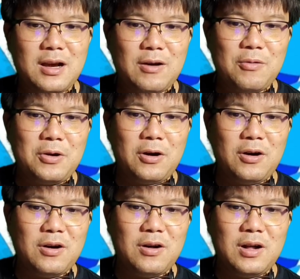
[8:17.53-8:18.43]
เขาก็
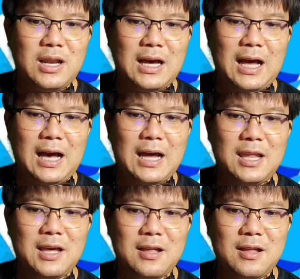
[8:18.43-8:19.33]
ราคา
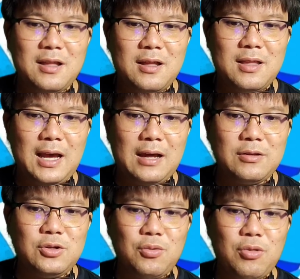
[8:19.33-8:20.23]
เนี่ยจาก
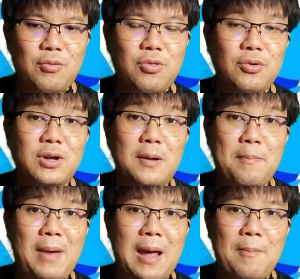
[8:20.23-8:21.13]
จุดสูงสุดคือ
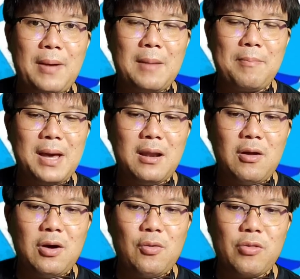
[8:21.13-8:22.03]
แปดพันแปด
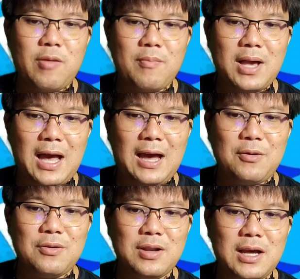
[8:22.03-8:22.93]
ร้อยหกสิบเก้า
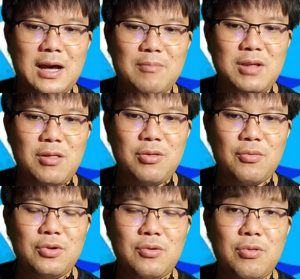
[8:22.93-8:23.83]
นะครับที่ ศู
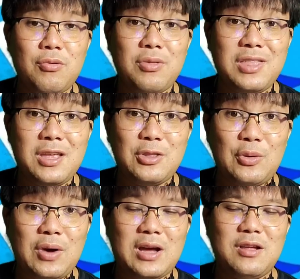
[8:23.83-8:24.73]
นย์จุดศูนย์สี่
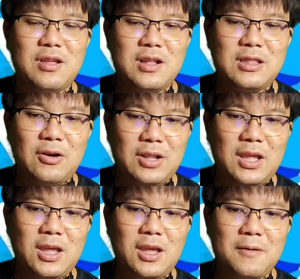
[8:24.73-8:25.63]
ตัวตอน
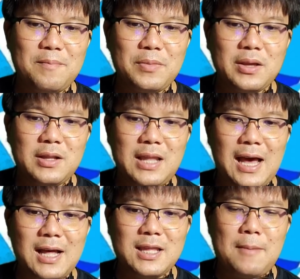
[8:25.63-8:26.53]
นี้
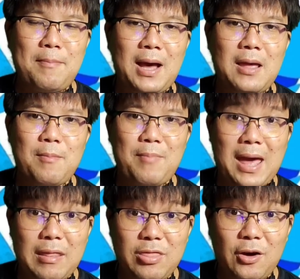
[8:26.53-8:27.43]
น่าจะไปแป
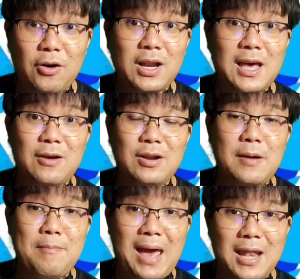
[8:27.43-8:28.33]
ดสิบสองแล้วหรื
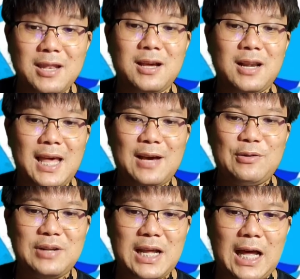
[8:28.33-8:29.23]
อแปดสิบเอ็ดแล้ว
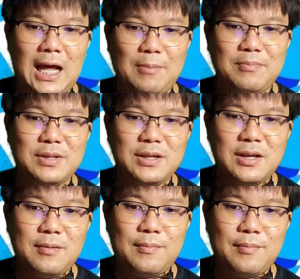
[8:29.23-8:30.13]
นะครับ
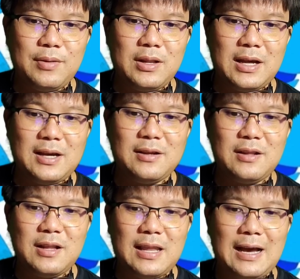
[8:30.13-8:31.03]
นะ
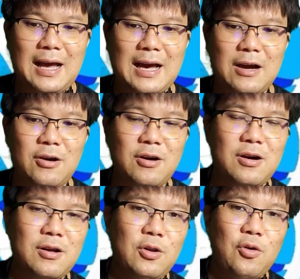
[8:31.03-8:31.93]
ราคาก็
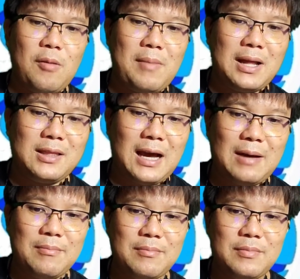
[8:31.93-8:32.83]
ล่วงมาตาม